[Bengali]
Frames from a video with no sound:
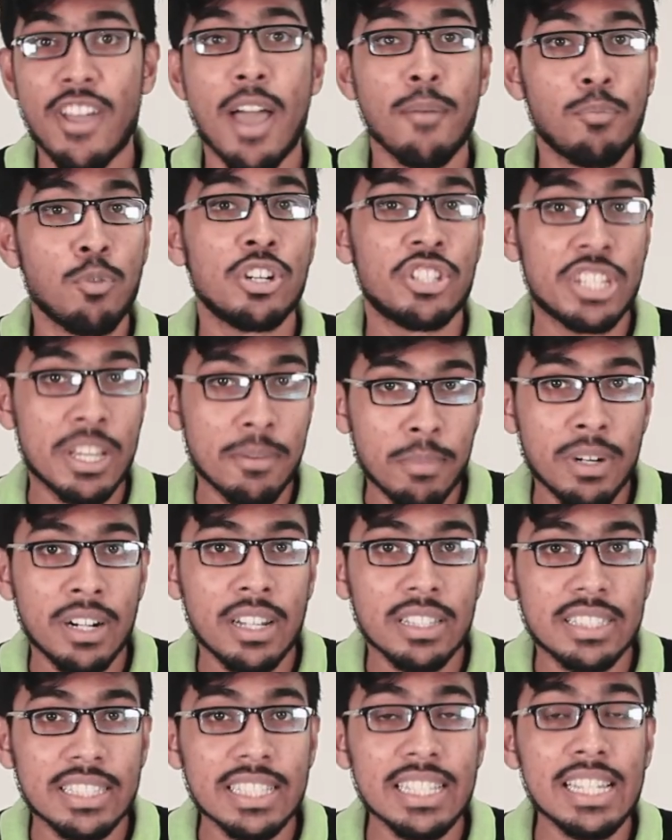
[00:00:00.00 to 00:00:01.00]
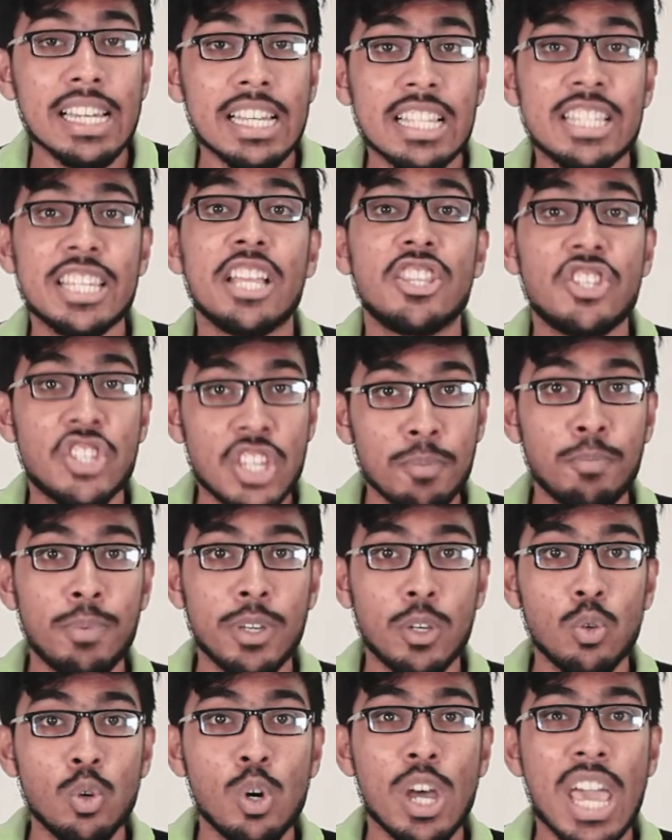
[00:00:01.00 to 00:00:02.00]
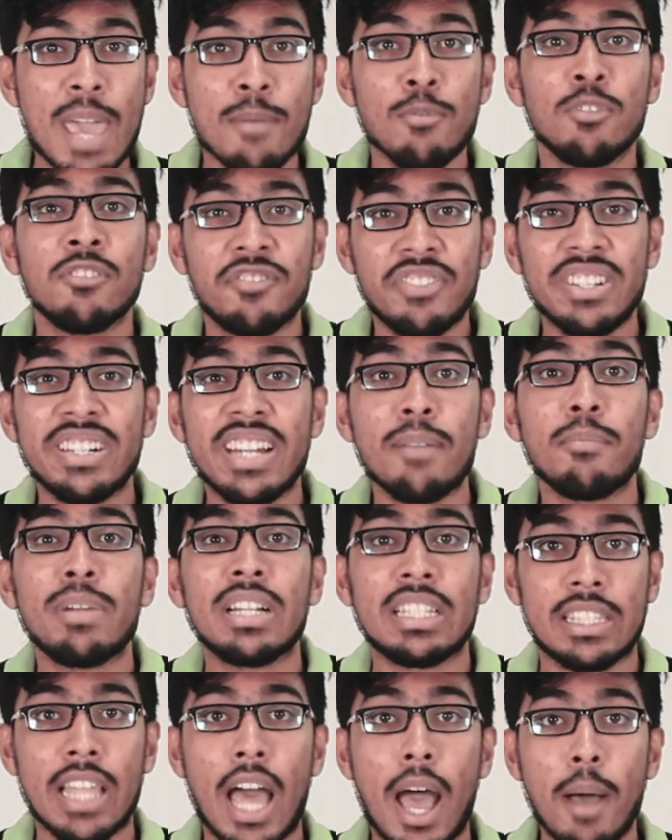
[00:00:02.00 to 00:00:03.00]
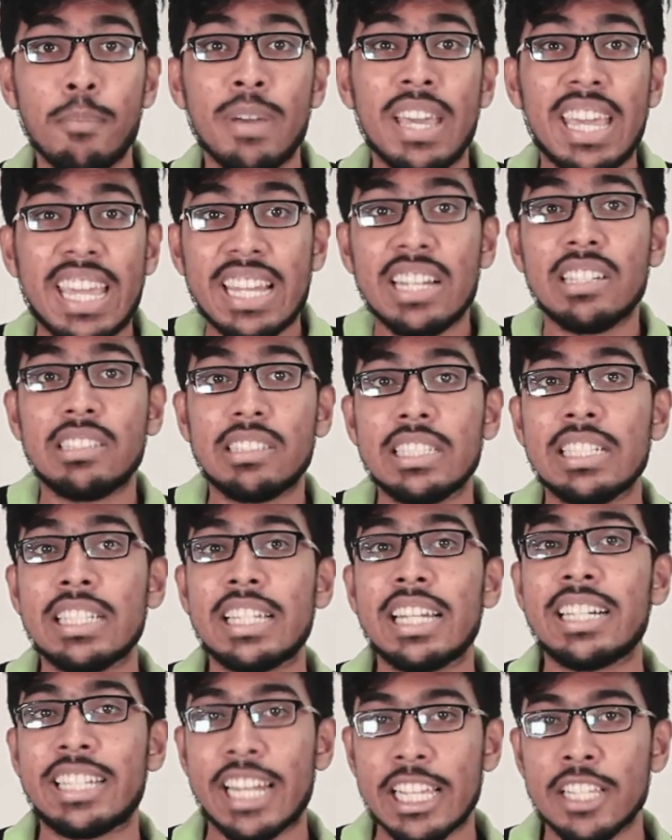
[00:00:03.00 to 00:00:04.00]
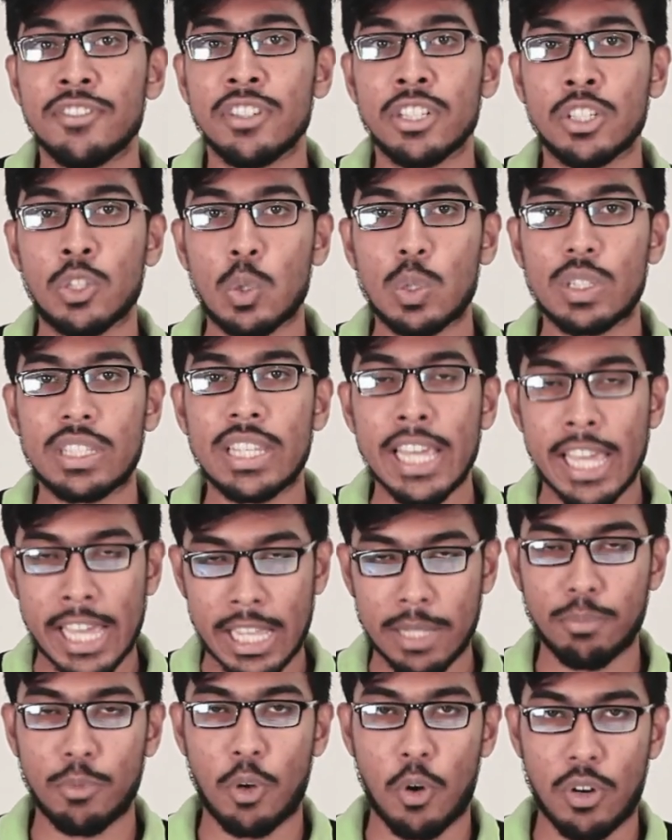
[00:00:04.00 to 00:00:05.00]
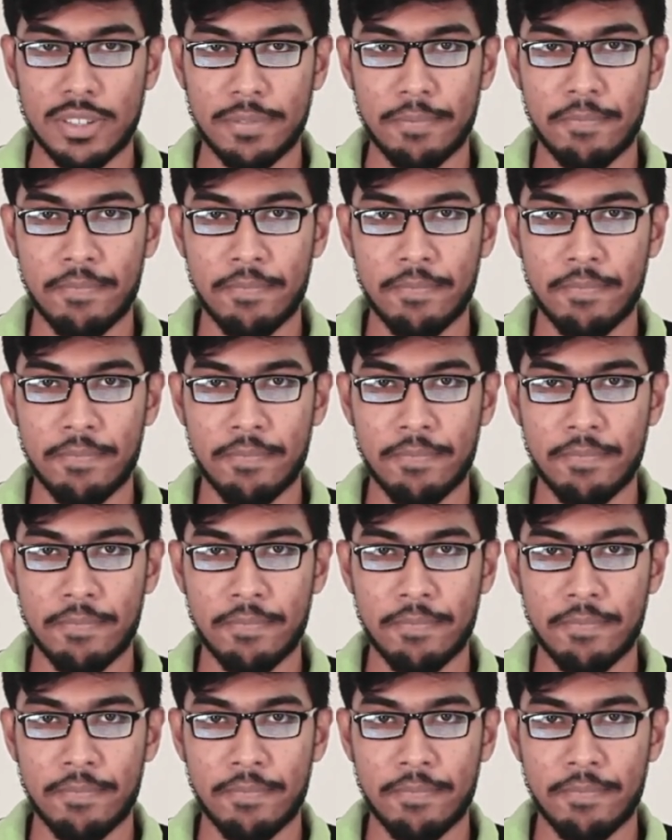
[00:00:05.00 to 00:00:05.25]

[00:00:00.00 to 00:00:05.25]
ভ্যাপোর চেম্বার আছে যা জিপিইউ এবং ভিরামের তাপ হিটসিংকে ডেলিভার করতে হেল্প করে